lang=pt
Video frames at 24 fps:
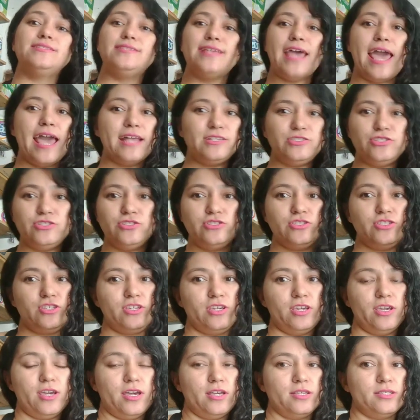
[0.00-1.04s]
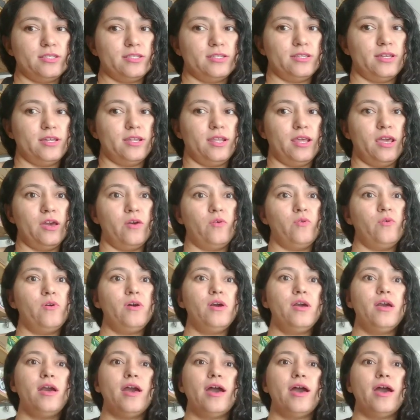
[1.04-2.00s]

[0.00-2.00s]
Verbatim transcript: 7 dias, entendeu?